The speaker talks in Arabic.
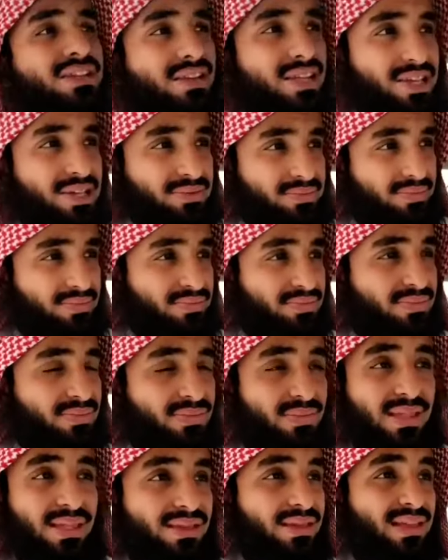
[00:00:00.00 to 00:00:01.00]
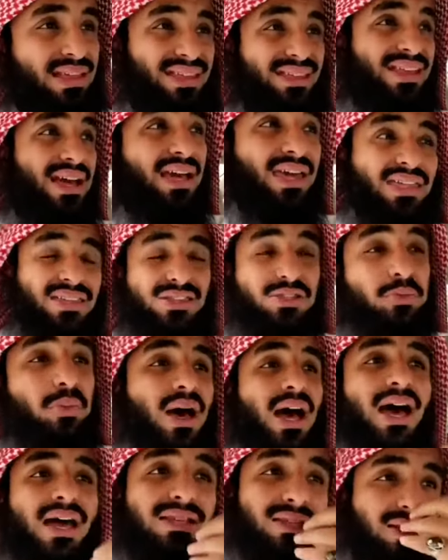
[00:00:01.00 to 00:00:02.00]
إليهم يا أخي أنت
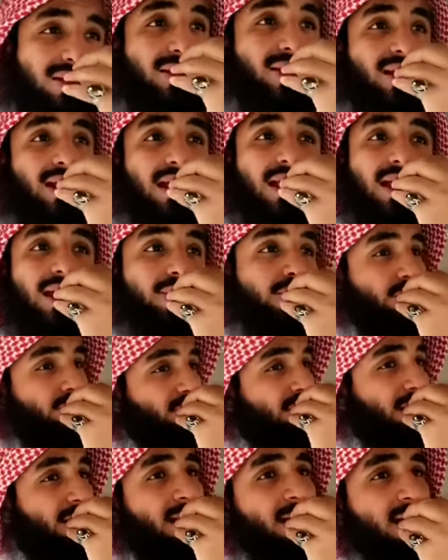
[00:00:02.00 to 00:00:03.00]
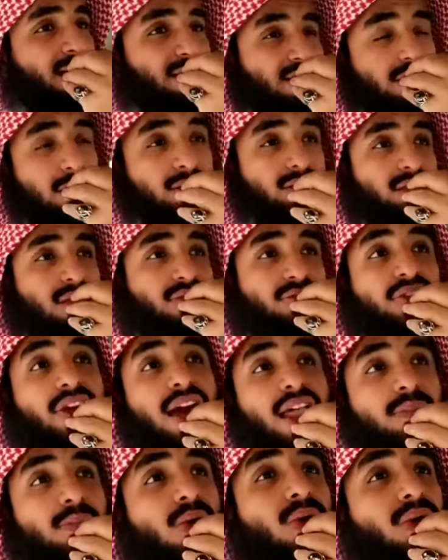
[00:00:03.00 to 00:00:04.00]
بحاجة إلى رحمة الله عز وجل في
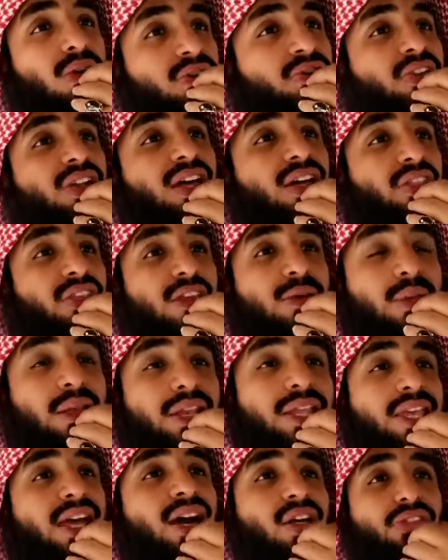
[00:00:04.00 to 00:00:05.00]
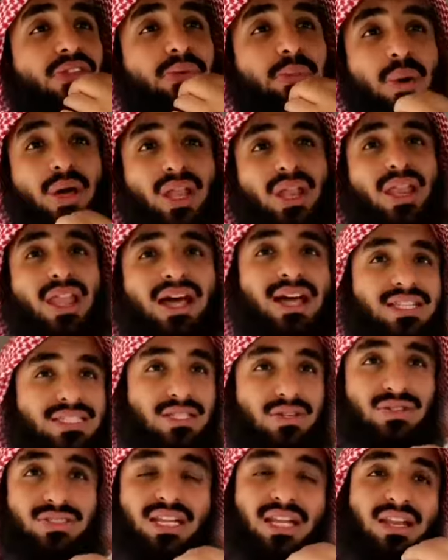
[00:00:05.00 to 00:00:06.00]
هالموقف العظيم اللي يغضبه الله عز
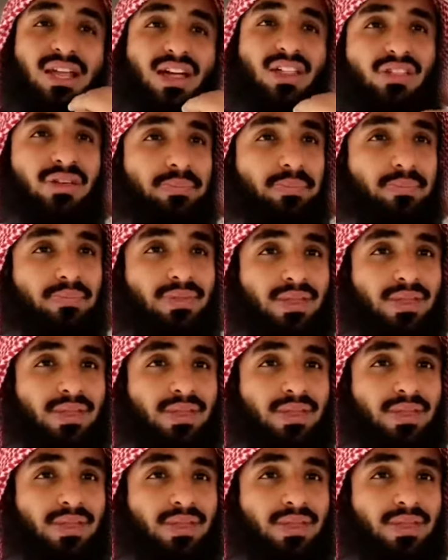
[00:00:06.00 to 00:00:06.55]
وجل غضب